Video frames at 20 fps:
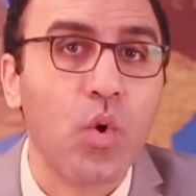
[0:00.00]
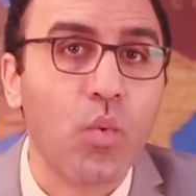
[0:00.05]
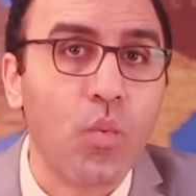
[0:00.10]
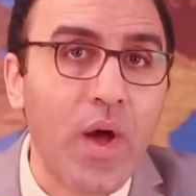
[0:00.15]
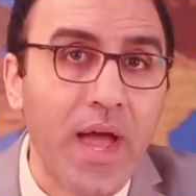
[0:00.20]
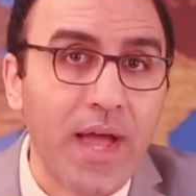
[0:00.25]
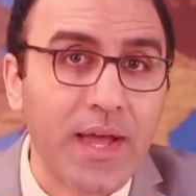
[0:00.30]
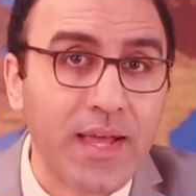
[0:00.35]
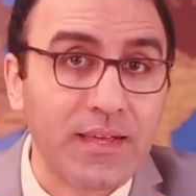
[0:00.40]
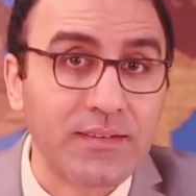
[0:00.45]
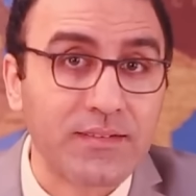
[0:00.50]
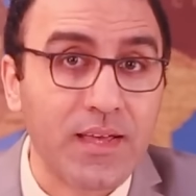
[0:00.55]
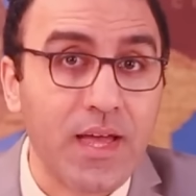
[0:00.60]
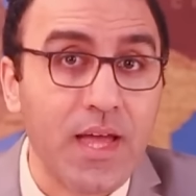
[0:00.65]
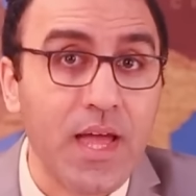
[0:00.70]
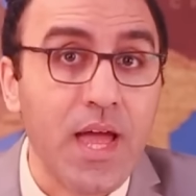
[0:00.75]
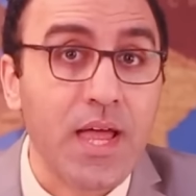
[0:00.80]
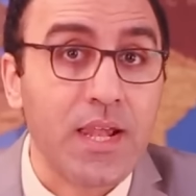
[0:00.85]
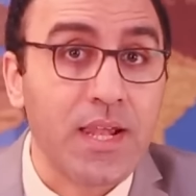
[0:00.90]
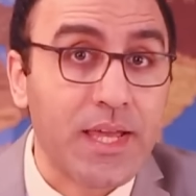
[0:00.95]
وهكذا
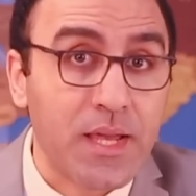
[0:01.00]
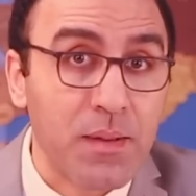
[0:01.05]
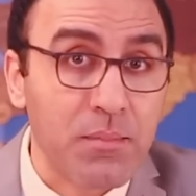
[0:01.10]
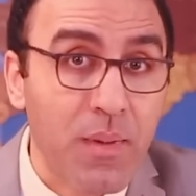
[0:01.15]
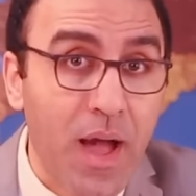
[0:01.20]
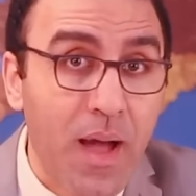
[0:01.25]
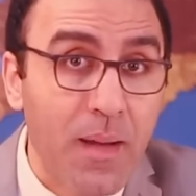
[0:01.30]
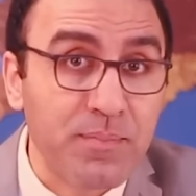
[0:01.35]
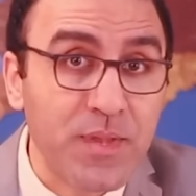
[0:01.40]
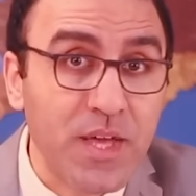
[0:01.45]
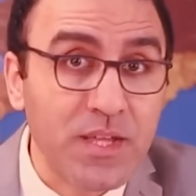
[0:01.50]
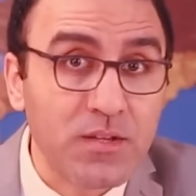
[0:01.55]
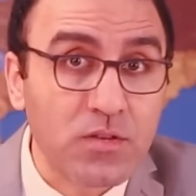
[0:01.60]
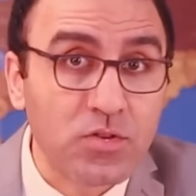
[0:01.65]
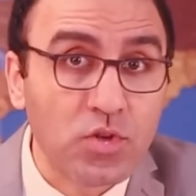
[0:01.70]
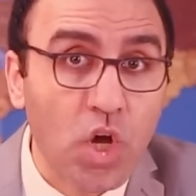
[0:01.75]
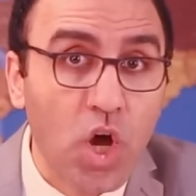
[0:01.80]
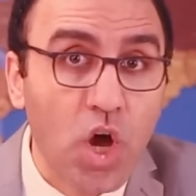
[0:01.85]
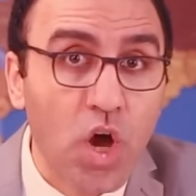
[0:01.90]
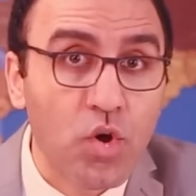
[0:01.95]
لكن مع بدايه
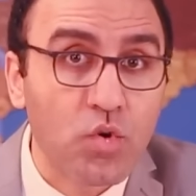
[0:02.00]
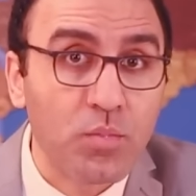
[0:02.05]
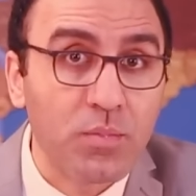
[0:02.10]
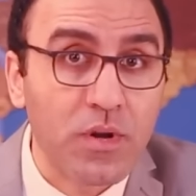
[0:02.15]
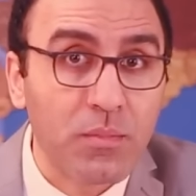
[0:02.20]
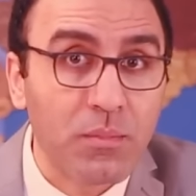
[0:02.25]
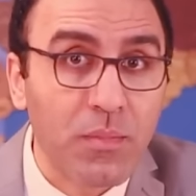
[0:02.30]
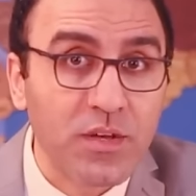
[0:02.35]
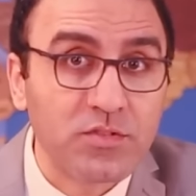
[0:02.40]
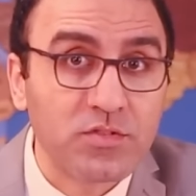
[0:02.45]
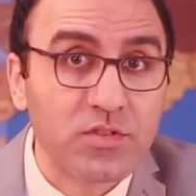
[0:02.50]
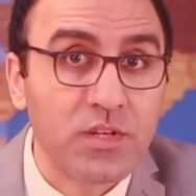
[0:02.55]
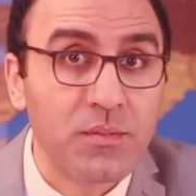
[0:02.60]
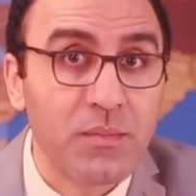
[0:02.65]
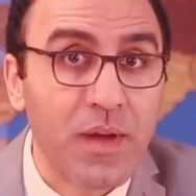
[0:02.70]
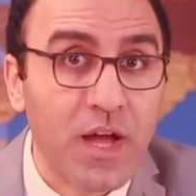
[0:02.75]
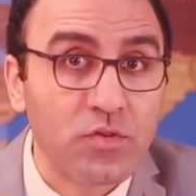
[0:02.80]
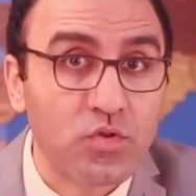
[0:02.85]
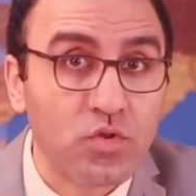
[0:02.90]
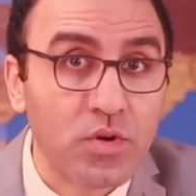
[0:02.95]
التقارب المصري
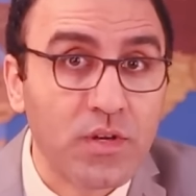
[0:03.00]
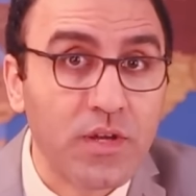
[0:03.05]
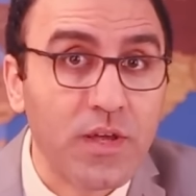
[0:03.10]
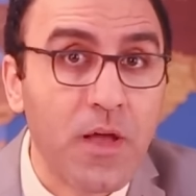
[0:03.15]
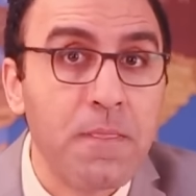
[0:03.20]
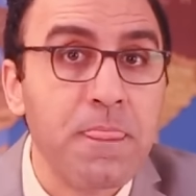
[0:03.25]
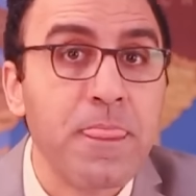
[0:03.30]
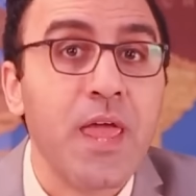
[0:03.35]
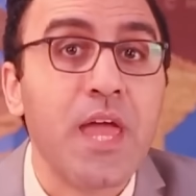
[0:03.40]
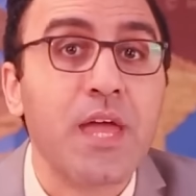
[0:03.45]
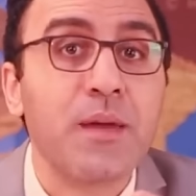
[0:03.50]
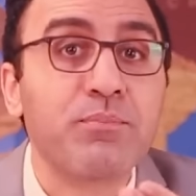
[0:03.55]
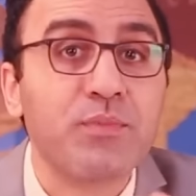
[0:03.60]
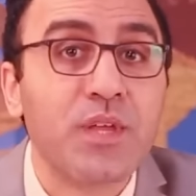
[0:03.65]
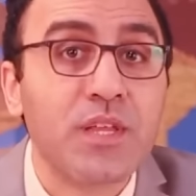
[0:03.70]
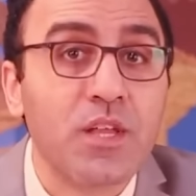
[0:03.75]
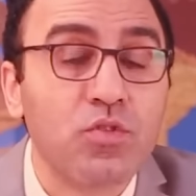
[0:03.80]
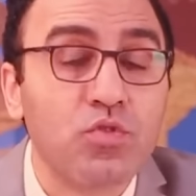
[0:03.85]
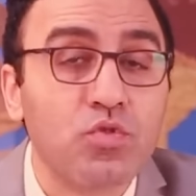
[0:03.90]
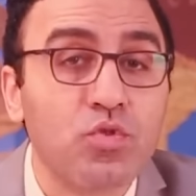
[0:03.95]
مع تركيا
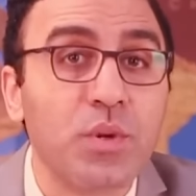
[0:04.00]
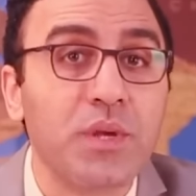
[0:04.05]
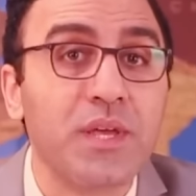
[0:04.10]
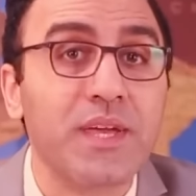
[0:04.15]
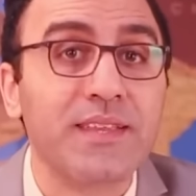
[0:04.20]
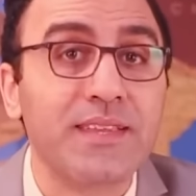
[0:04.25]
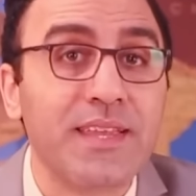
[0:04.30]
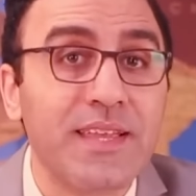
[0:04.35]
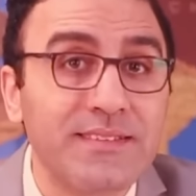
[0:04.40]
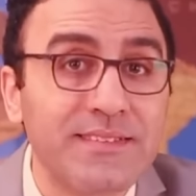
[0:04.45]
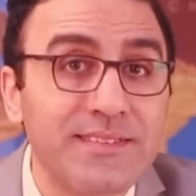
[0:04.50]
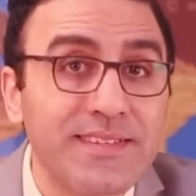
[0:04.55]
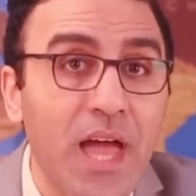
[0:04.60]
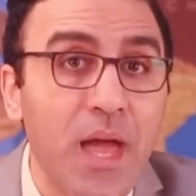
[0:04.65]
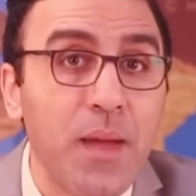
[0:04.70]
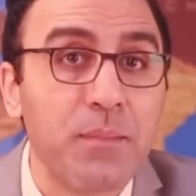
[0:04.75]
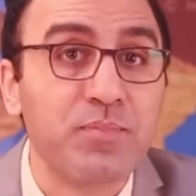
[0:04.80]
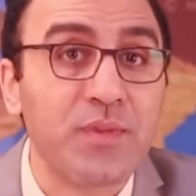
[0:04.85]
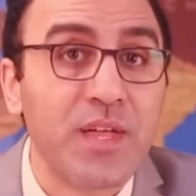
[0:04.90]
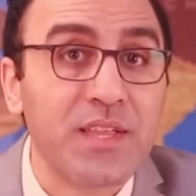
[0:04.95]
ابتدت تركيا
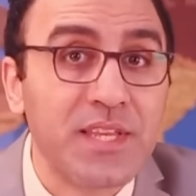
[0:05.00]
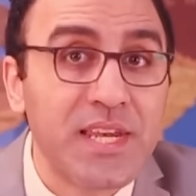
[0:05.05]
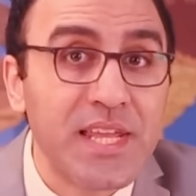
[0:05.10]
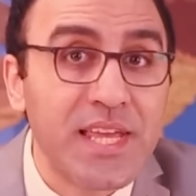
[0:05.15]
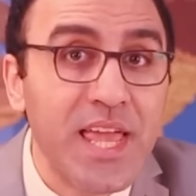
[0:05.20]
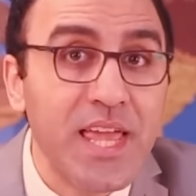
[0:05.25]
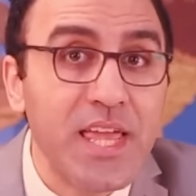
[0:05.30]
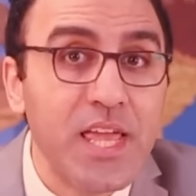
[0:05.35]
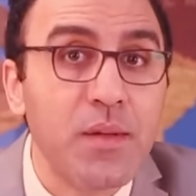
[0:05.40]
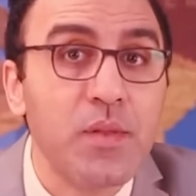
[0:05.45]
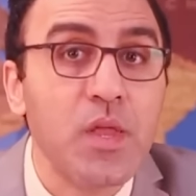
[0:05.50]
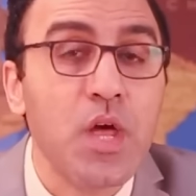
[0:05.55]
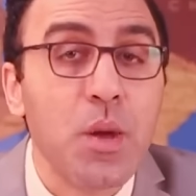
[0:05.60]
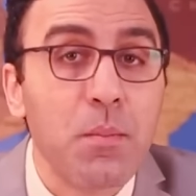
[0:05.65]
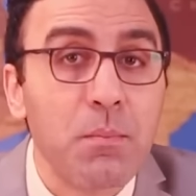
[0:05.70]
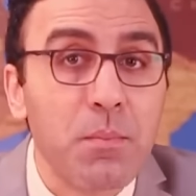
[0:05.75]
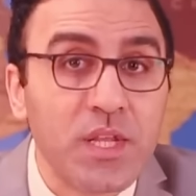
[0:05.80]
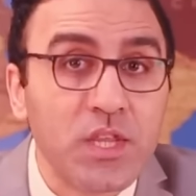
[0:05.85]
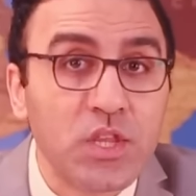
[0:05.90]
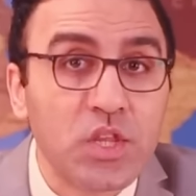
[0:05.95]
تنسحب تدريجيا
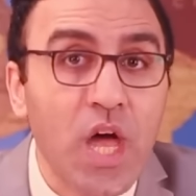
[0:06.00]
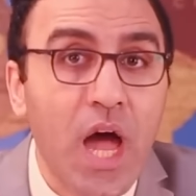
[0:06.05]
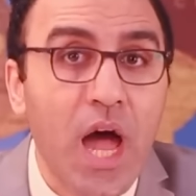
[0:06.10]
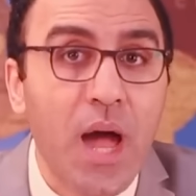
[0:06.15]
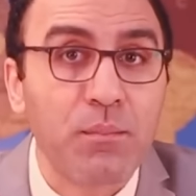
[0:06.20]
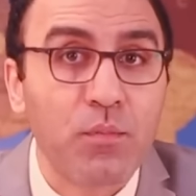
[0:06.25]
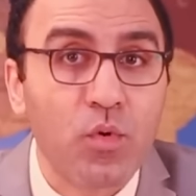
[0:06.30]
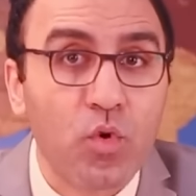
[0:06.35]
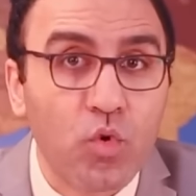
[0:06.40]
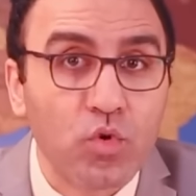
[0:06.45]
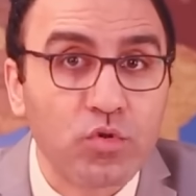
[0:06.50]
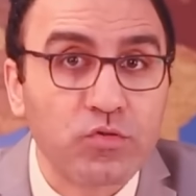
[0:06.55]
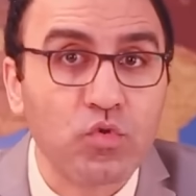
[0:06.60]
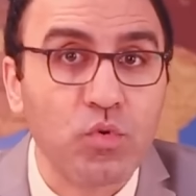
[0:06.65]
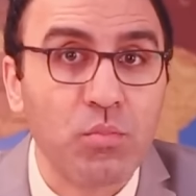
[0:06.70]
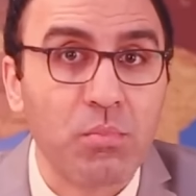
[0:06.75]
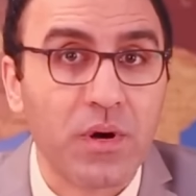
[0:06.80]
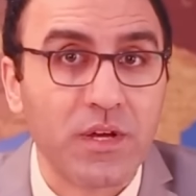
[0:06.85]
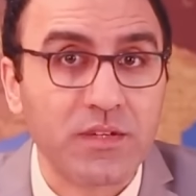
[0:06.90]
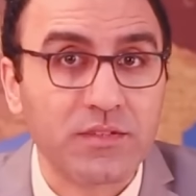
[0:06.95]
من دعم
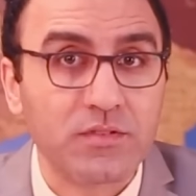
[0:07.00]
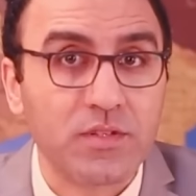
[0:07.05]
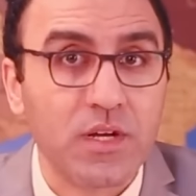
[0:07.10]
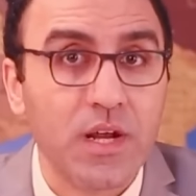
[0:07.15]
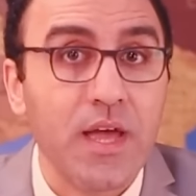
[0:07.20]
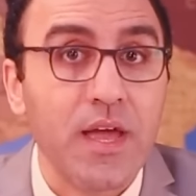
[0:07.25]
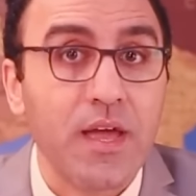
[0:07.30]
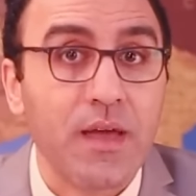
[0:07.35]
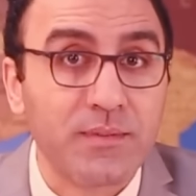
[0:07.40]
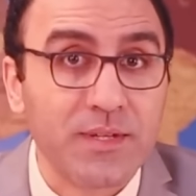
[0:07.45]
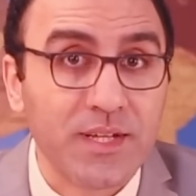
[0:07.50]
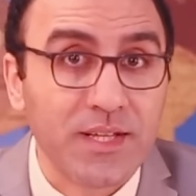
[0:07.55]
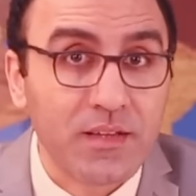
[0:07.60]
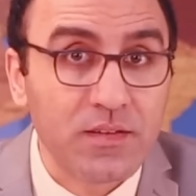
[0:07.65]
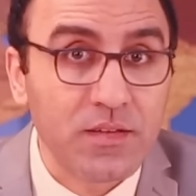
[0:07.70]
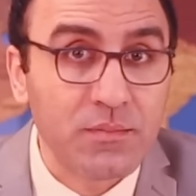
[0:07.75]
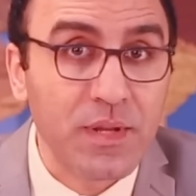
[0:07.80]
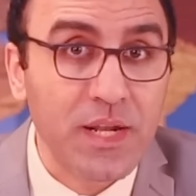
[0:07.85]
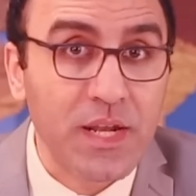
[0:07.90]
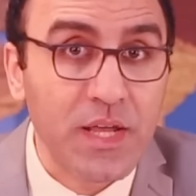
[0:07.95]
خصوم مصر
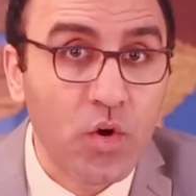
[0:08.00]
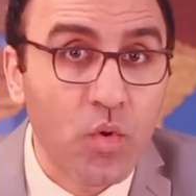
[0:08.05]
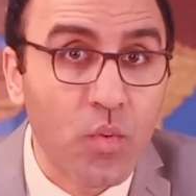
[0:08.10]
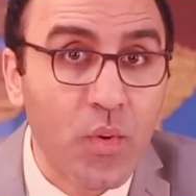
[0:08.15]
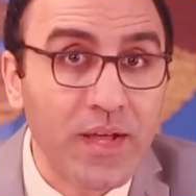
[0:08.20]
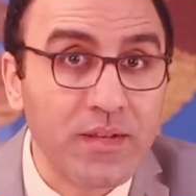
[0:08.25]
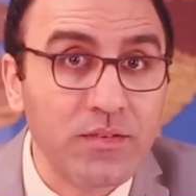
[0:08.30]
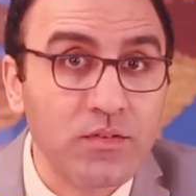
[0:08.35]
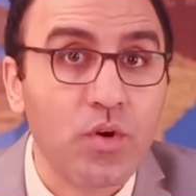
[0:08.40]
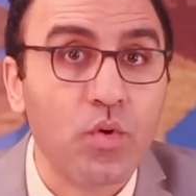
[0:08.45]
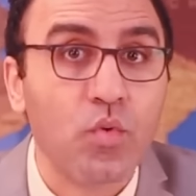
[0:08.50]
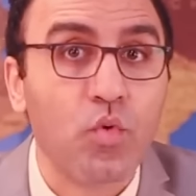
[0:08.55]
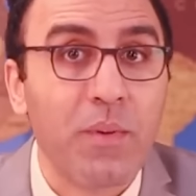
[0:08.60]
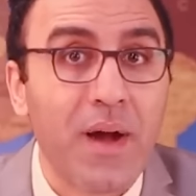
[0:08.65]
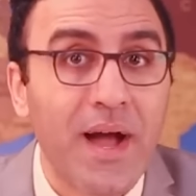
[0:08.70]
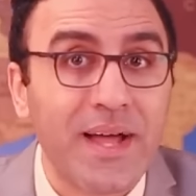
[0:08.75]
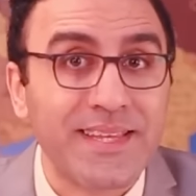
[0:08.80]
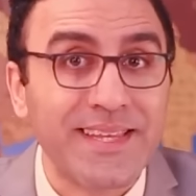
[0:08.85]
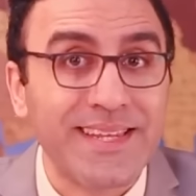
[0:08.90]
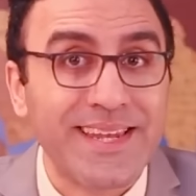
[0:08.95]
ابتدت بالاخوان
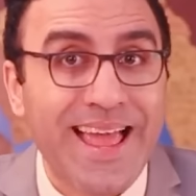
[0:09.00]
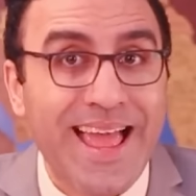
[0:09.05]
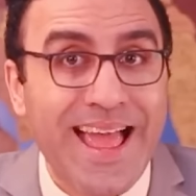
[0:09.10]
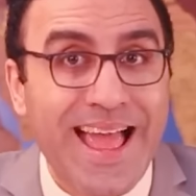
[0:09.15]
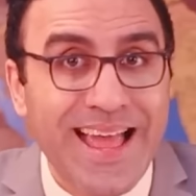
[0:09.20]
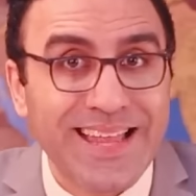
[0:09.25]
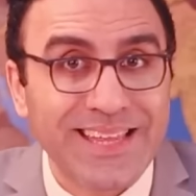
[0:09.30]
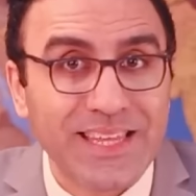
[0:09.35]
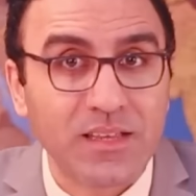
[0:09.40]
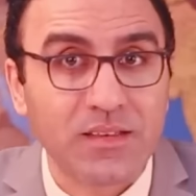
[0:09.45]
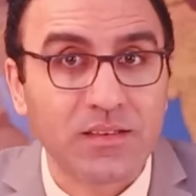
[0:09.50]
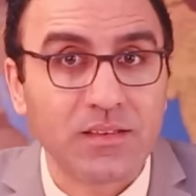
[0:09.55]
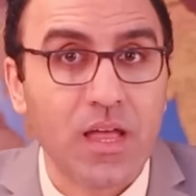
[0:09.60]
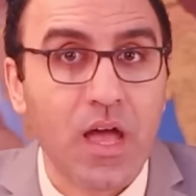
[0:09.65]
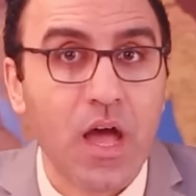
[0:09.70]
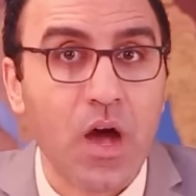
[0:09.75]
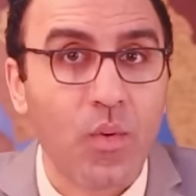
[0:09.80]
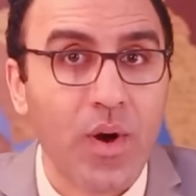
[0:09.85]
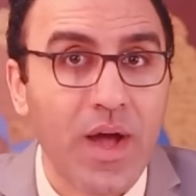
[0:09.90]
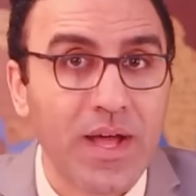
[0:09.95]
وبعدين هدت
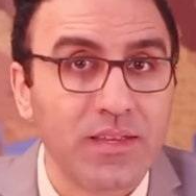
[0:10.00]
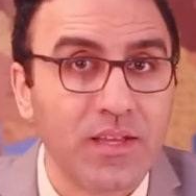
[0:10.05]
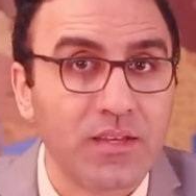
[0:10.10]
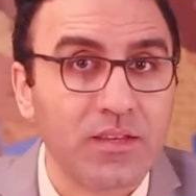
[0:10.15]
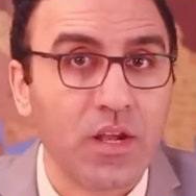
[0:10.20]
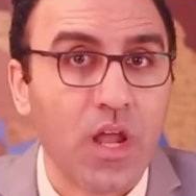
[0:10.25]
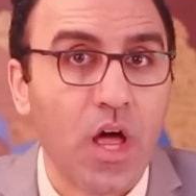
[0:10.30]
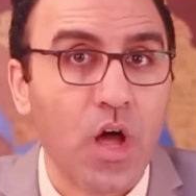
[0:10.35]
او هدت